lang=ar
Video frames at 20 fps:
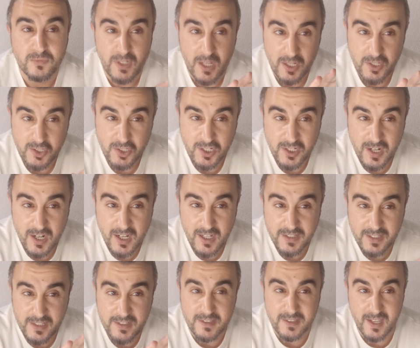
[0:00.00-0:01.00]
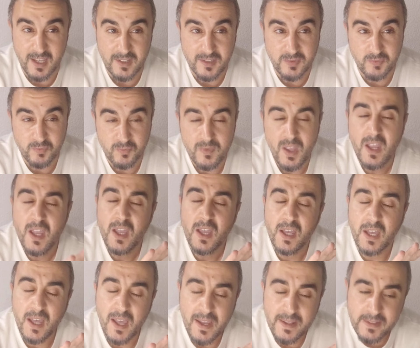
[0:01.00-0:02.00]
هادشي راه غادي يتزاد
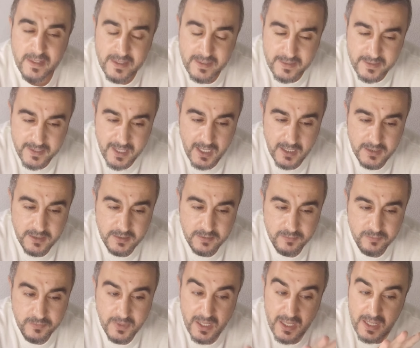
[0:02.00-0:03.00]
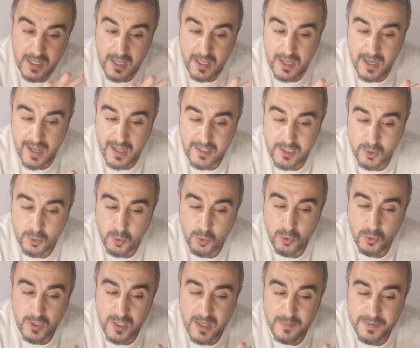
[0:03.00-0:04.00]
غادي يتزاد غادي
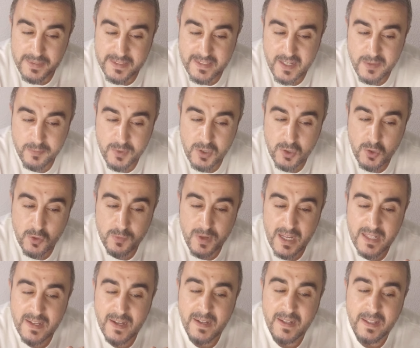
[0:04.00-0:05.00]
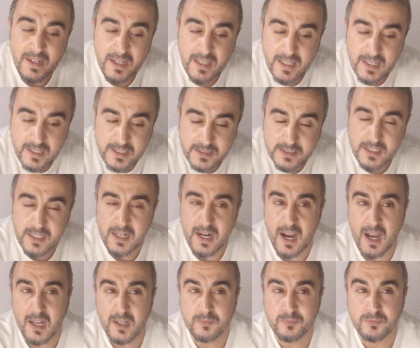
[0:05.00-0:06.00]
تقولوا لي بزاف منكم هذا غير
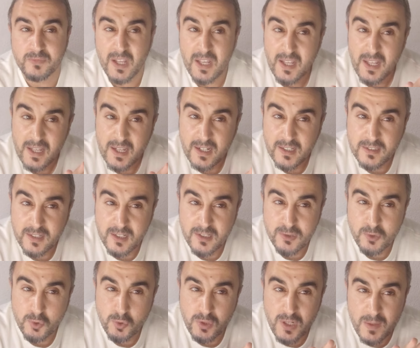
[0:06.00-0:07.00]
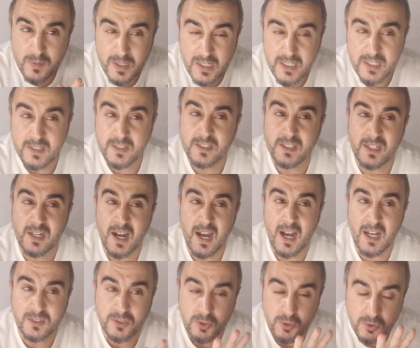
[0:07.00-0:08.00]
اقتراح قتلتونا
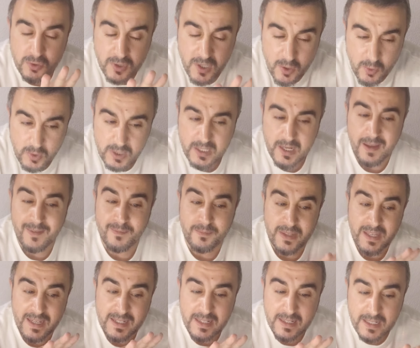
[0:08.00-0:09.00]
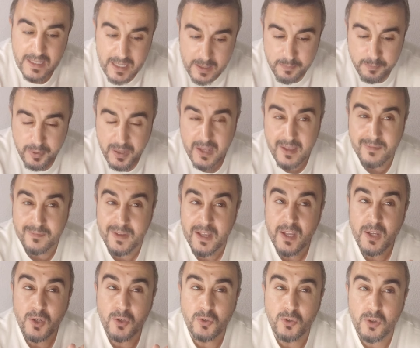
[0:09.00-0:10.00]
بالاقتراحات نو ولد عمي حيت الابريم
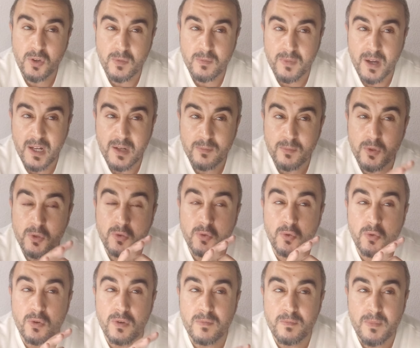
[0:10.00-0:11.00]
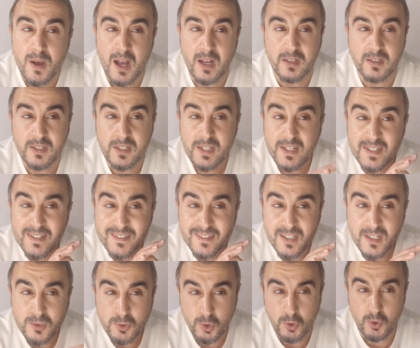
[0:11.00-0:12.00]
نورمالمون كل ما
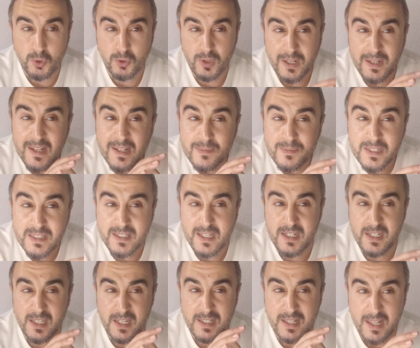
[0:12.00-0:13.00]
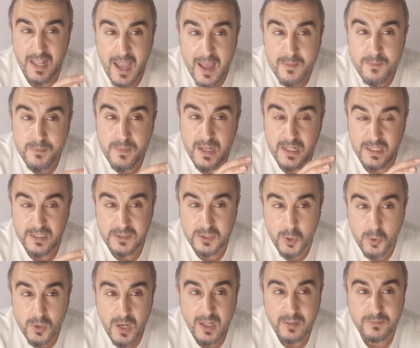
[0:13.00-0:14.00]
صادقوا على الميزانيه العامه
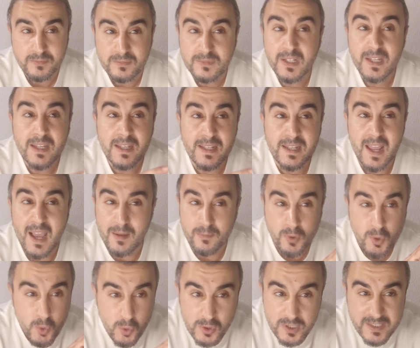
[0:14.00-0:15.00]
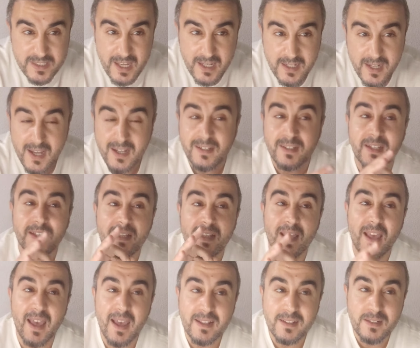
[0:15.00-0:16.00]
للدوله نعم كل سنه
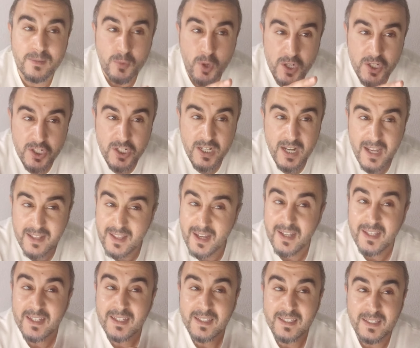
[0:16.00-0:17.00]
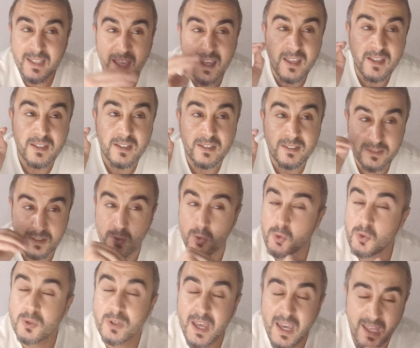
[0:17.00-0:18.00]
هذا المؤشر هذا كي
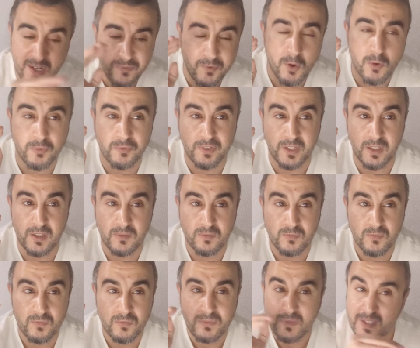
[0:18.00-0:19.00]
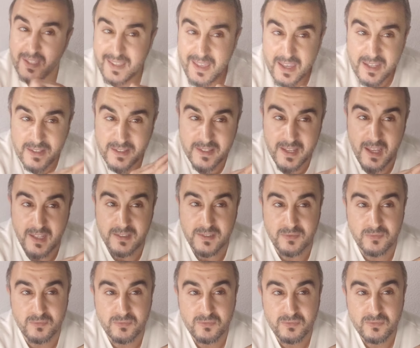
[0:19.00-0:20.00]
نقولوا كيرفعوا فيه كيتزاد
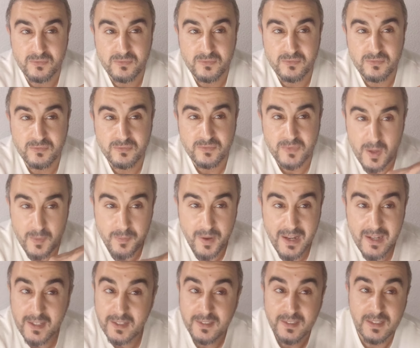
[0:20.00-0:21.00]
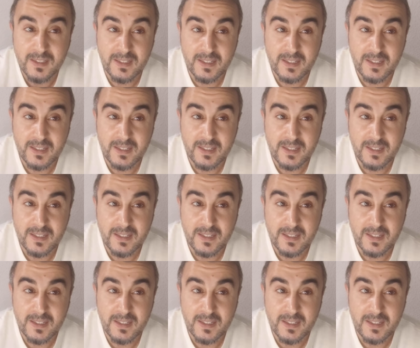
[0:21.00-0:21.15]
بالي